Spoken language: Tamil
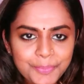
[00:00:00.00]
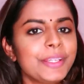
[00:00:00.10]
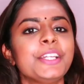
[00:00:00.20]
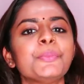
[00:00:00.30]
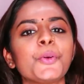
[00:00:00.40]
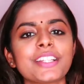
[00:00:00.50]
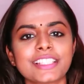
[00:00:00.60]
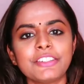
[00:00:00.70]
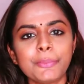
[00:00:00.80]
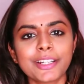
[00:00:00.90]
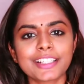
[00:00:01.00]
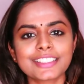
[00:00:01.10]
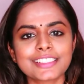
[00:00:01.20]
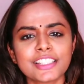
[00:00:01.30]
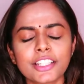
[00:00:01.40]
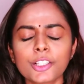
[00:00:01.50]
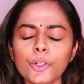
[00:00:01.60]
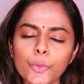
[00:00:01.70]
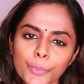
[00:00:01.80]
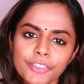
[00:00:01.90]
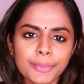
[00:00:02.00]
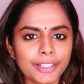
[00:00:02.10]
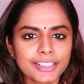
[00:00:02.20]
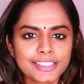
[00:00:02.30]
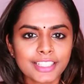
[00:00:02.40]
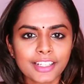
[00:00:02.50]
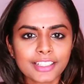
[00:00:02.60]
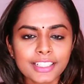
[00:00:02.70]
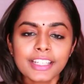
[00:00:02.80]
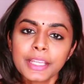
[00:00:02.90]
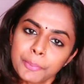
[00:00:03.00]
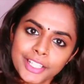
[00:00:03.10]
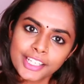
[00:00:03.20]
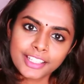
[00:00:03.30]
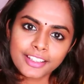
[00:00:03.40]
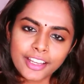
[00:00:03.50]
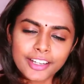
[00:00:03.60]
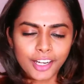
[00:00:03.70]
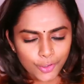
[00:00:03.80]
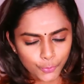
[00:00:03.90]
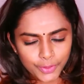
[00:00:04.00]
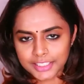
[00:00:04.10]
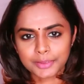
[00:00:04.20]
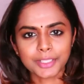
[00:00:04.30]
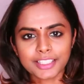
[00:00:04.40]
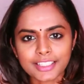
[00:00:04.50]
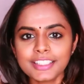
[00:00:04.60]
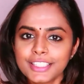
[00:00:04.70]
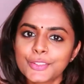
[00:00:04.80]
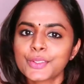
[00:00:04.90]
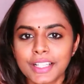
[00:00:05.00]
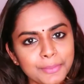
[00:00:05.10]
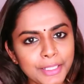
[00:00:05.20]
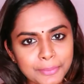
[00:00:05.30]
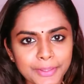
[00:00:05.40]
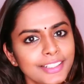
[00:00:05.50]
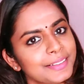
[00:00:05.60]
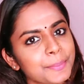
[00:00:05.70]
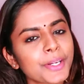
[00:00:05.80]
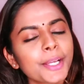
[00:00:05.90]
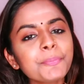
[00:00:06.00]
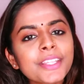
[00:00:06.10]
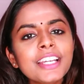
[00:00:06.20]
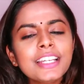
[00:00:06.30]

மீண்டும் உங்களை சைவ பெட்டகத்தில் சந்திக்கிறதுல ரொம்பவே மகிழ்ச்சியாக இருக்குது எப்படி இருக்கீங்க நான் ரொம்ப நலமாக இருக்கேன் நீங்களும் நலமாக இருப்பீங்கன்னு நம்புகிறேன்